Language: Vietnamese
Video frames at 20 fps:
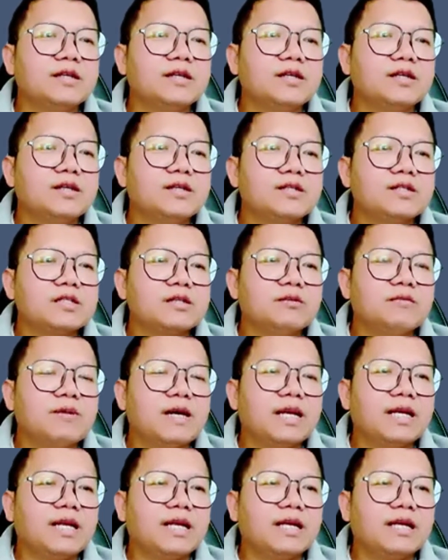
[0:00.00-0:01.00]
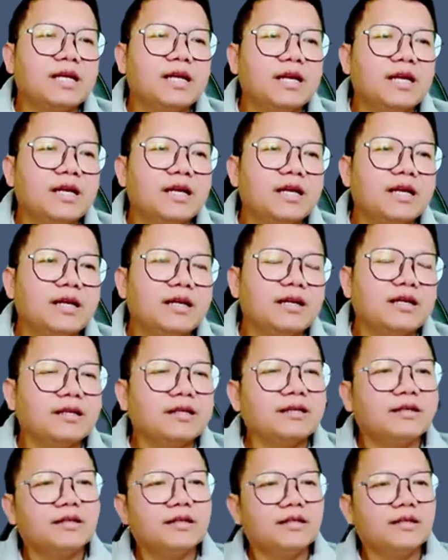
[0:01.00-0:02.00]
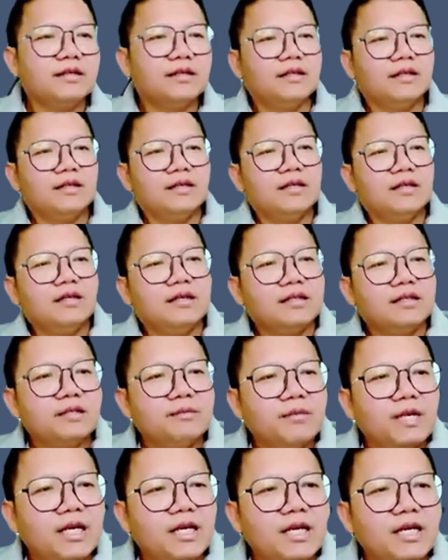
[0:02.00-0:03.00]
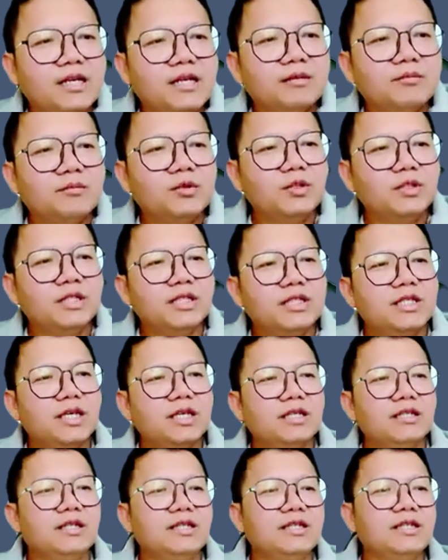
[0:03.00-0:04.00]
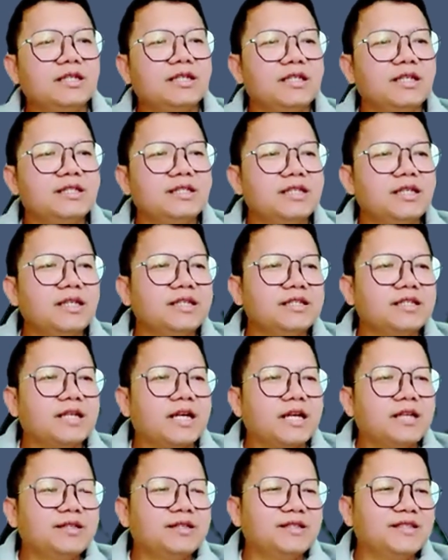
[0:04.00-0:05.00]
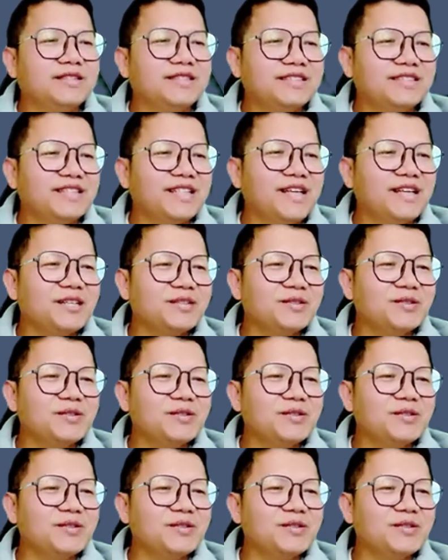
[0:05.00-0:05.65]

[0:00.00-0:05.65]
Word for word: sâu văn nà ra à, thầm á mùi để dẹn đi kê chê chẳng chẳng cú